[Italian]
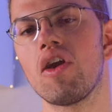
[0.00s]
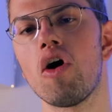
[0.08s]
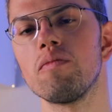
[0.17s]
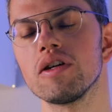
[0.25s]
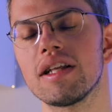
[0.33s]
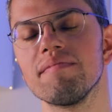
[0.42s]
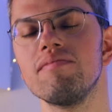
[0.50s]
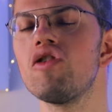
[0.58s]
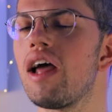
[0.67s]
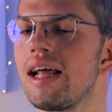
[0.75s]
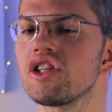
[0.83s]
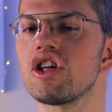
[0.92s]
comodi,
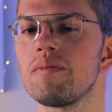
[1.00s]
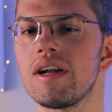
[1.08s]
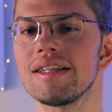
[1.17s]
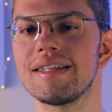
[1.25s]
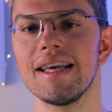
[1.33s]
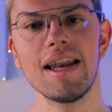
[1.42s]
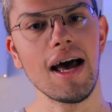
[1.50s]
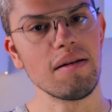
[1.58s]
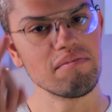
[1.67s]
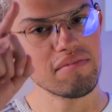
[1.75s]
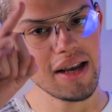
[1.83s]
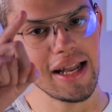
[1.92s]
noi lanciamo la
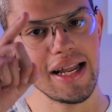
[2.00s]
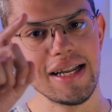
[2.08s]
sigla ed